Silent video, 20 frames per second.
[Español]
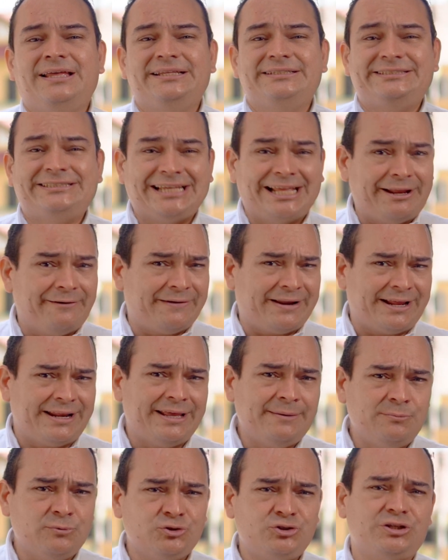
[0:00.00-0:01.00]

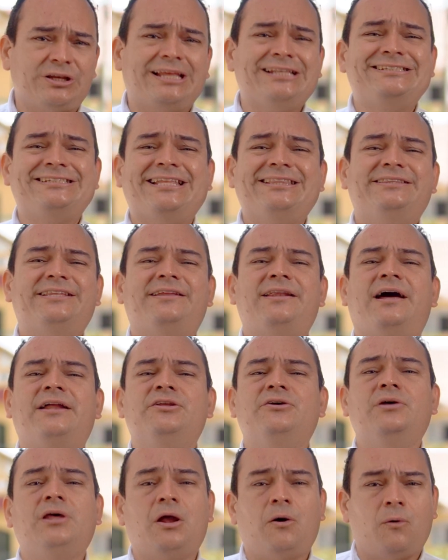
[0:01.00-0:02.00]
Celebraremos el
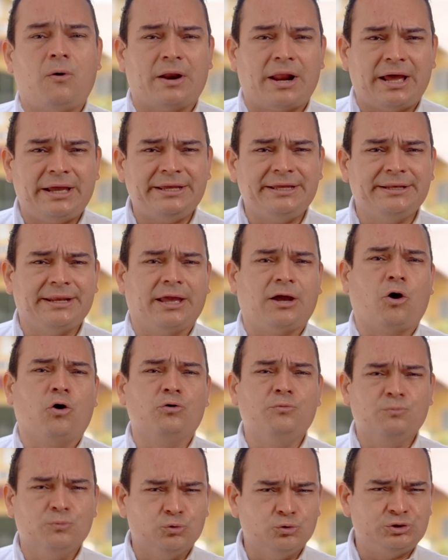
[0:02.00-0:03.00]
centenario de la vorágine
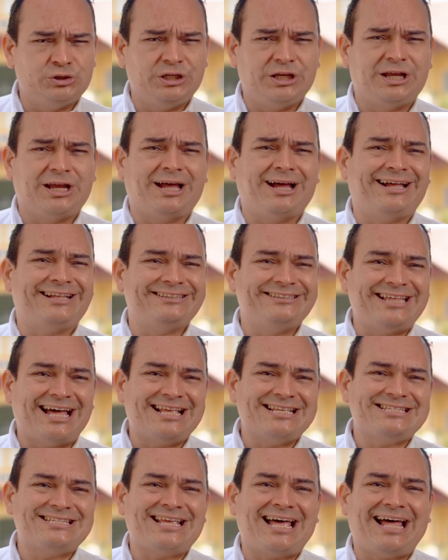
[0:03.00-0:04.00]
con música,
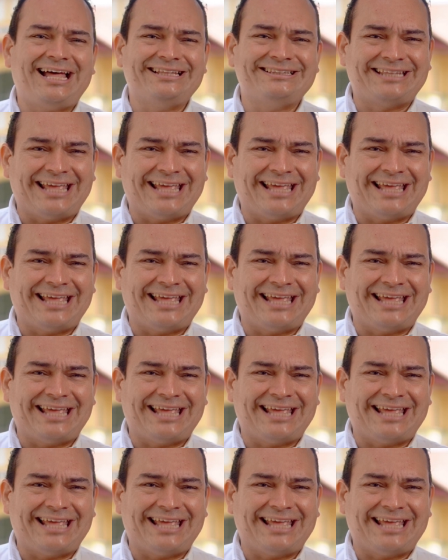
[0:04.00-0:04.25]
danza,